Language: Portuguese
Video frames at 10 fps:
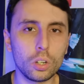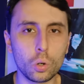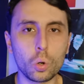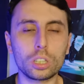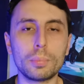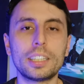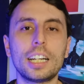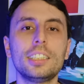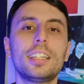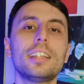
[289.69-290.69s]
o
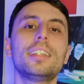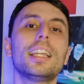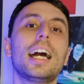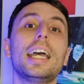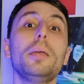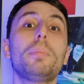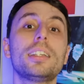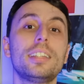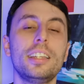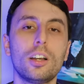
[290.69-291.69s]
curta-metragem 3D lá em
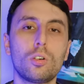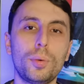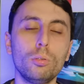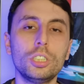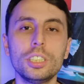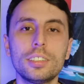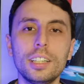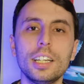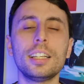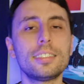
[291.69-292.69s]
parceria com Walt
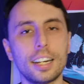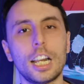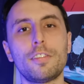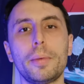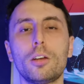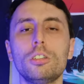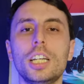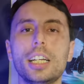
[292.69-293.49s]
Disney, que estrelava Michael